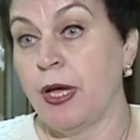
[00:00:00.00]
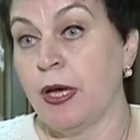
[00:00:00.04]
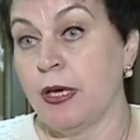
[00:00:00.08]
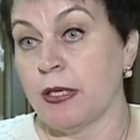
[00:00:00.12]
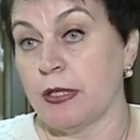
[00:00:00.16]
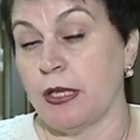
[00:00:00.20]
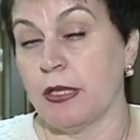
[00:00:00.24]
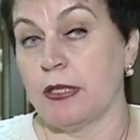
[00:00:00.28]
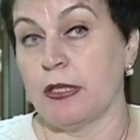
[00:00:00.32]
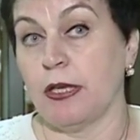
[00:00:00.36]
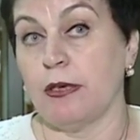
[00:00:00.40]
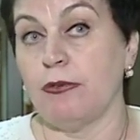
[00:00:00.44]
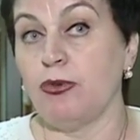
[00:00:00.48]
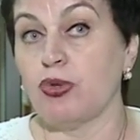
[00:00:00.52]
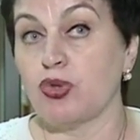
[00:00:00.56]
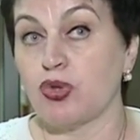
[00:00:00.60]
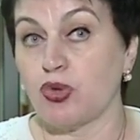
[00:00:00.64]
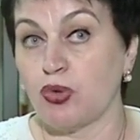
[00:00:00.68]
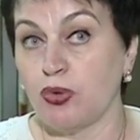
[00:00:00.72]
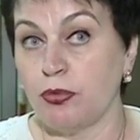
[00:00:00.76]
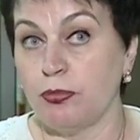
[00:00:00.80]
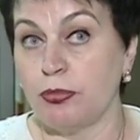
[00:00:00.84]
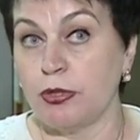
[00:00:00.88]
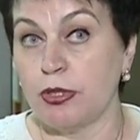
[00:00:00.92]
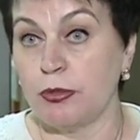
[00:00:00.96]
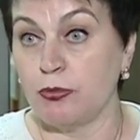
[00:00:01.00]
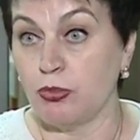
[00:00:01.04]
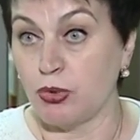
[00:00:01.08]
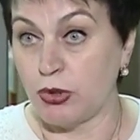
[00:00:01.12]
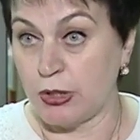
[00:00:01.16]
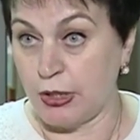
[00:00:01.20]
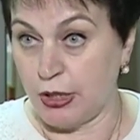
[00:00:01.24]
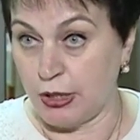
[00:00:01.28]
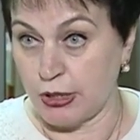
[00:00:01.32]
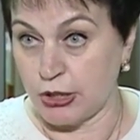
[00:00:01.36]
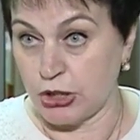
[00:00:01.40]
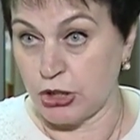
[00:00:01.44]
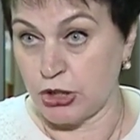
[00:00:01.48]
для того, чтобы ему
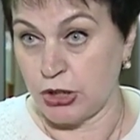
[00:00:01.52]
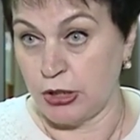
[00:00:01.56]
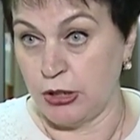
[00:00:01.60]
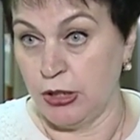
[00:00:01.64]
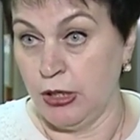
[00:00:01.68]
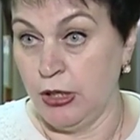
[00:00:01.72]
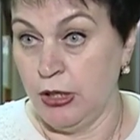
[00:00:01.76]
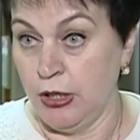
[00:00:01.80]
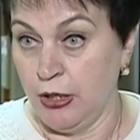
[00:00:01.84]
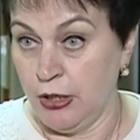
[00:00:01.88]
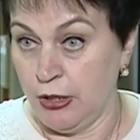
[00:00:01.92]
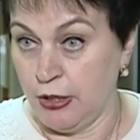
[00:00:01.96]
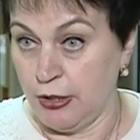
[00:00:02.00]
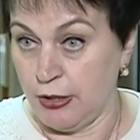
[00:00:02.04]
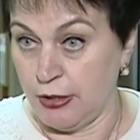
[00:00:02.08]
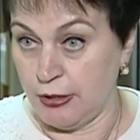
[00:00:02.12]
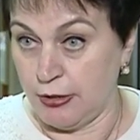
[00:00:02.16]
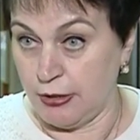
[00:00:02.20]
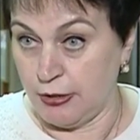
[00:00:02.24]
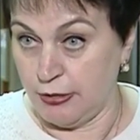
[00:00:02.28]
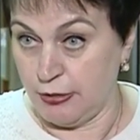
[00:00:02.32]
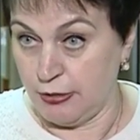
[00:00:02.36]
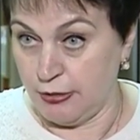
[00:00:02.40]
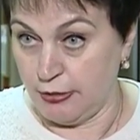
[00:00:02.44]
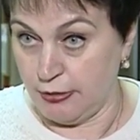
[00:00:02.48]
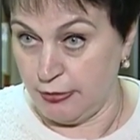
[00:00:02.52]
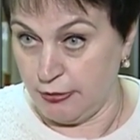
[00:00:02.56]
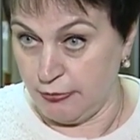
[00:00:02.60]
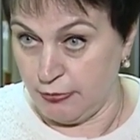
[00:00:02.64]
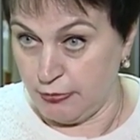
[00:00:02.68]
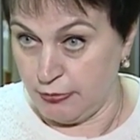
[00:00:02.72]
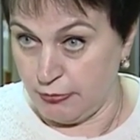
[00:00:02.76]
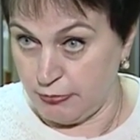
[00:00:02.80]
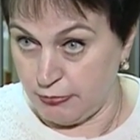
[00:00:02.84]
также э,